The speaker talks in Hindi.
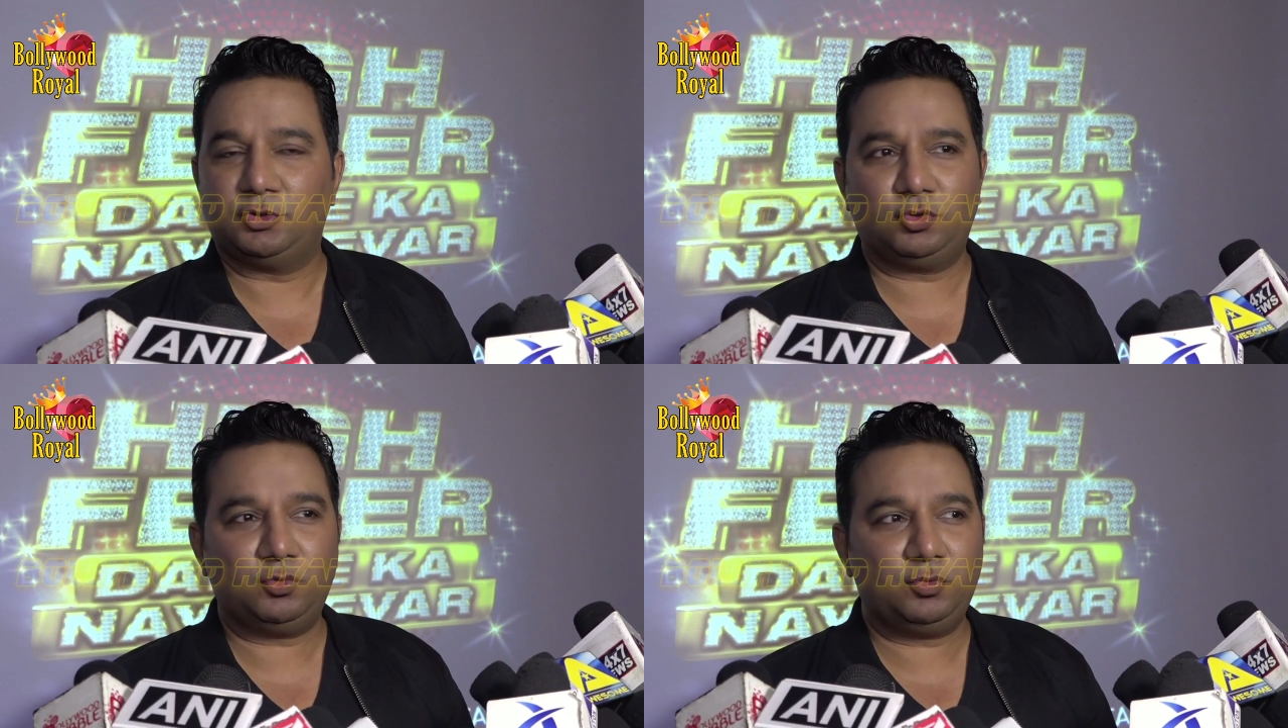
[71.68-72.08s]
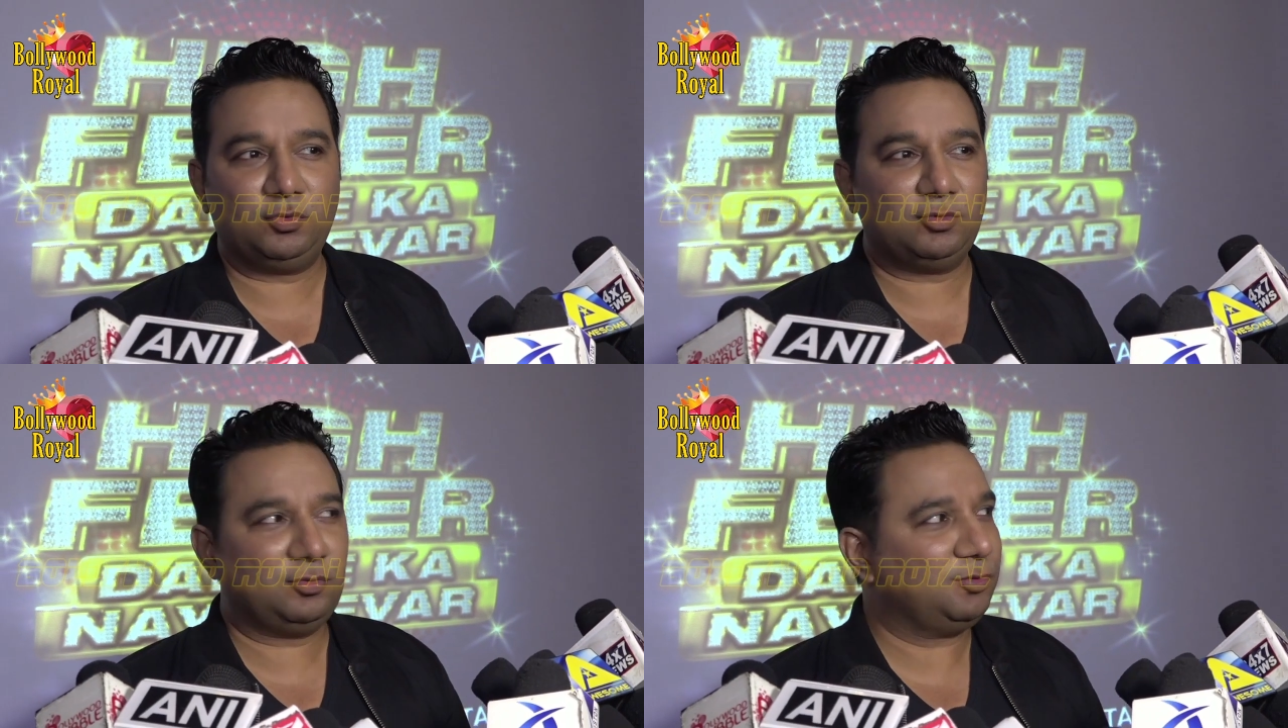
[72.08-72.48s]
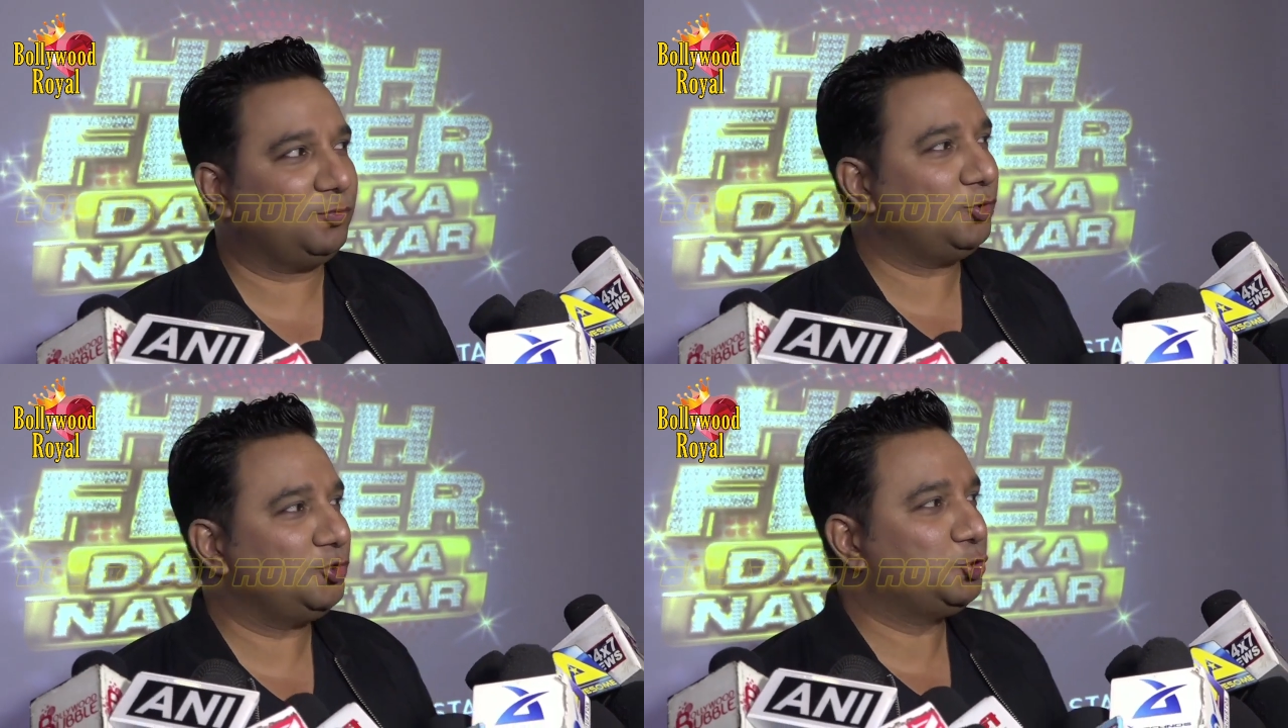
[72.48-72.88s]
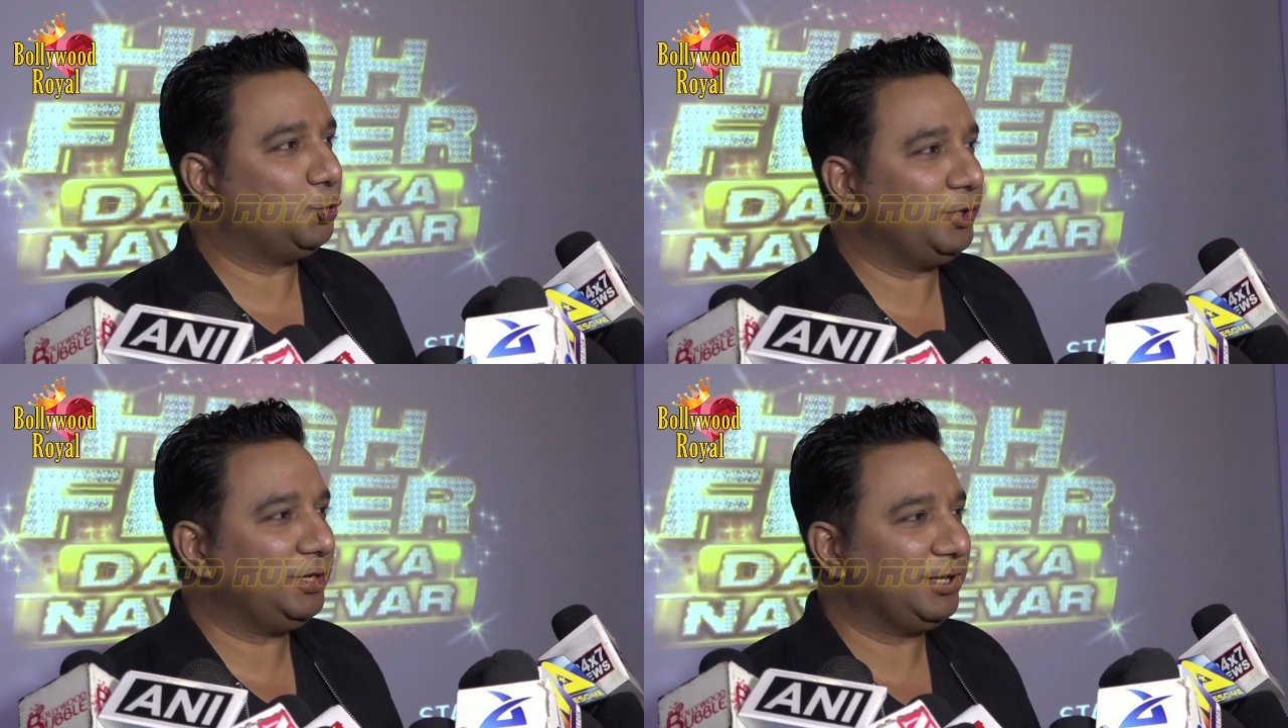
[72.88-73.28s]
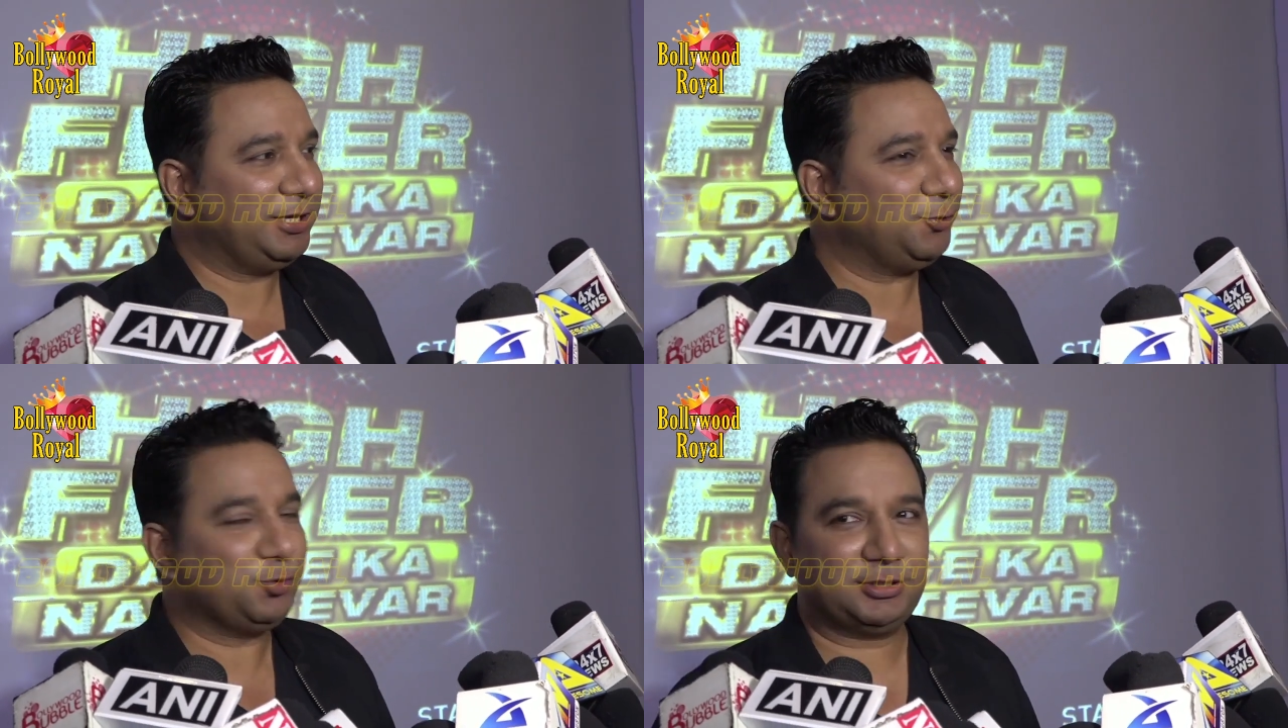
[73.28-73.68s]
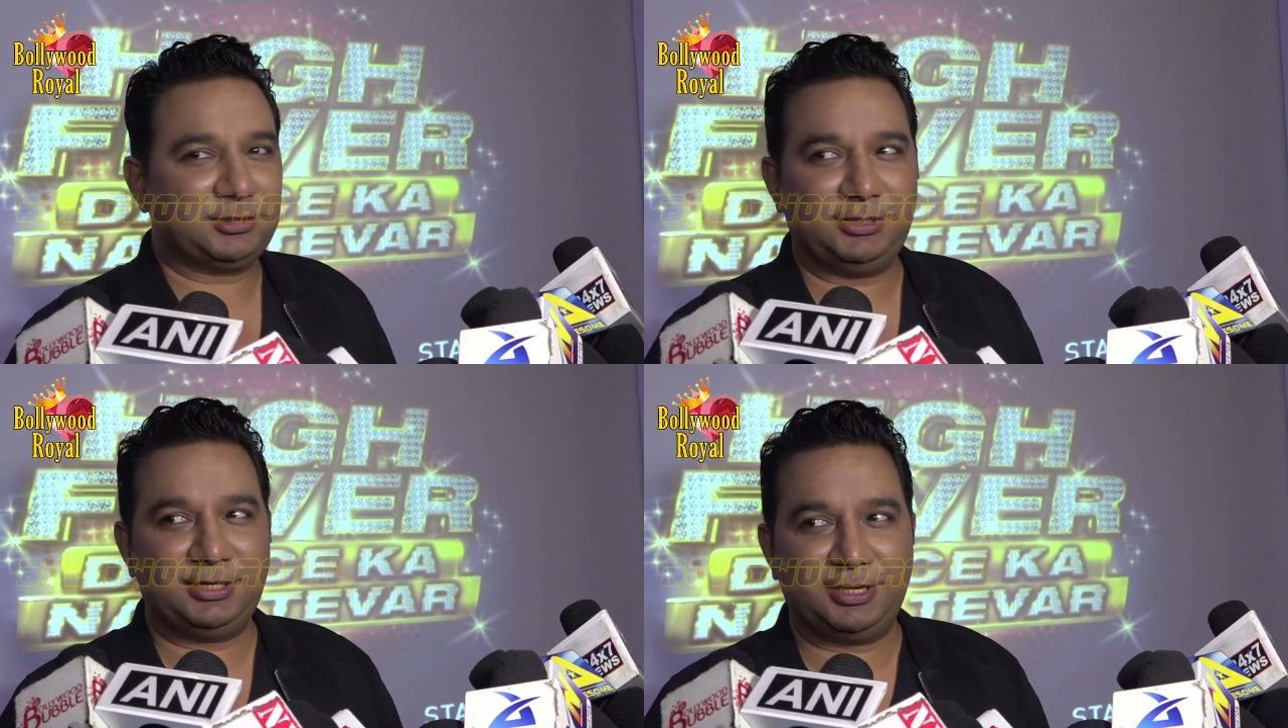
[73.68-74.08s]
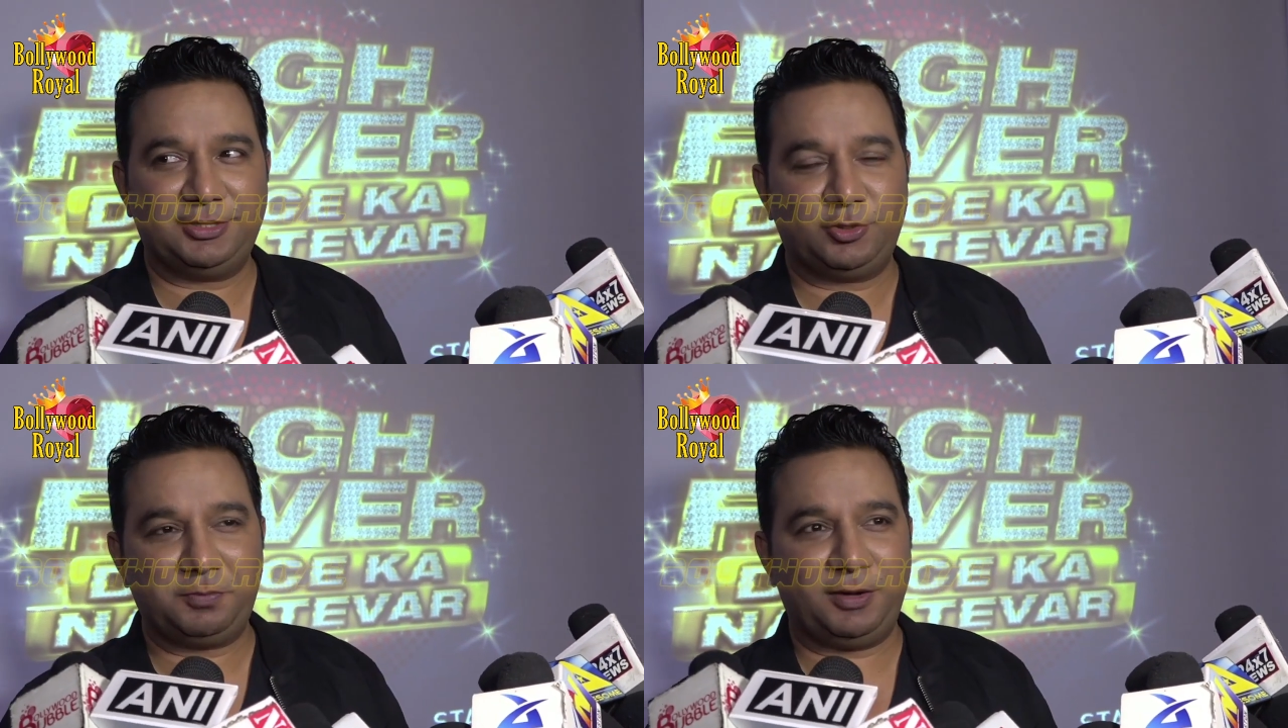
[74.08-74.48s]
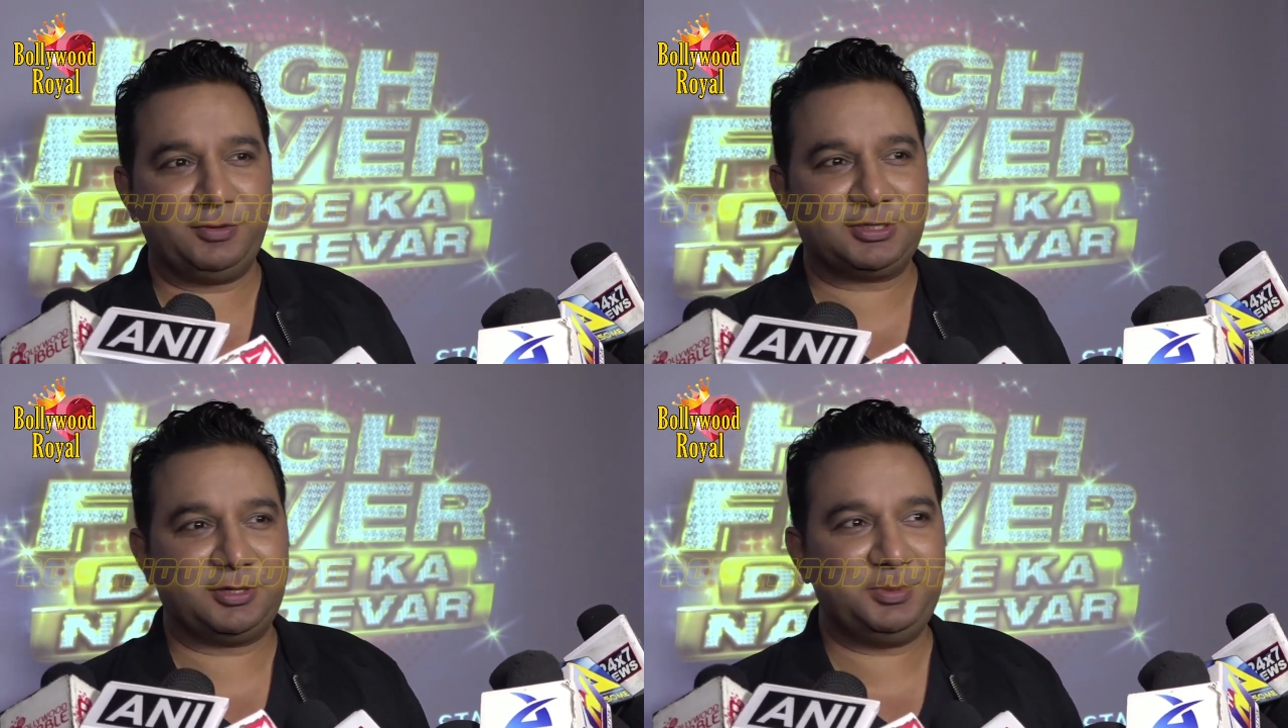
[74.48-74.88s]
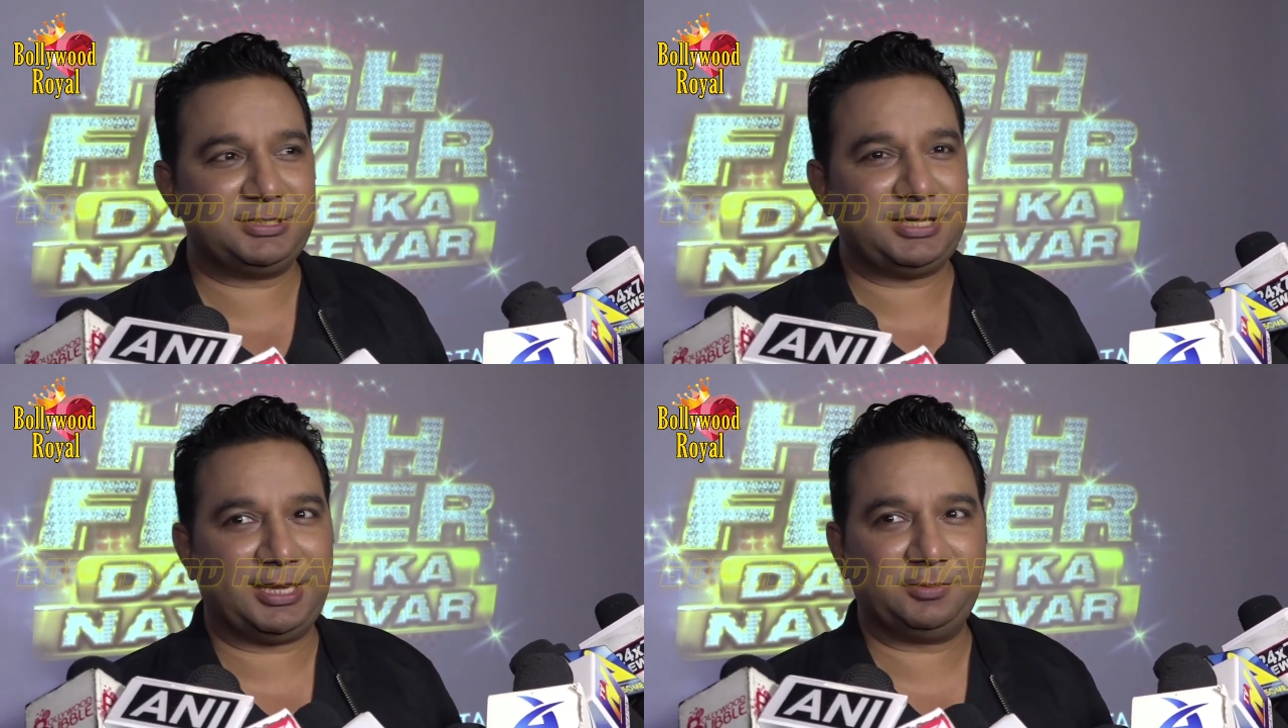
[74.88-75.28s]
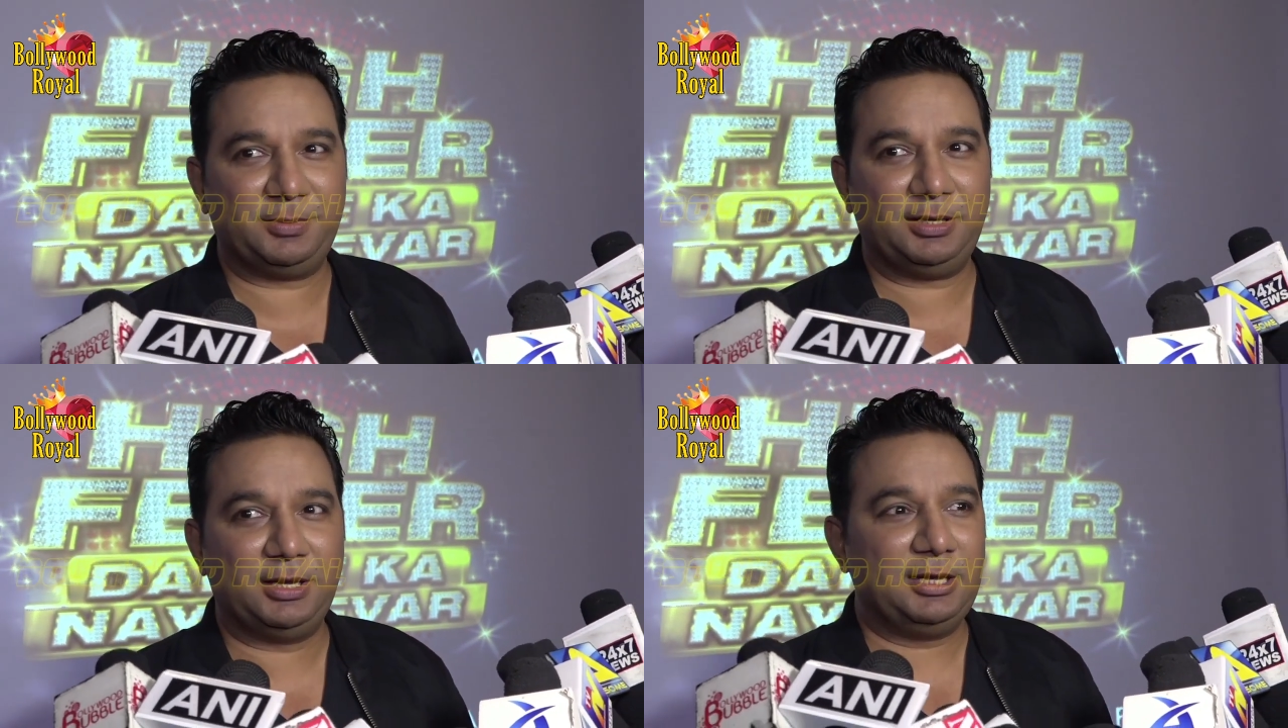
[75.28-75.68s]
तो वो जोड़ी नहीं हो सकती है ननंद और भावच कभी साथ में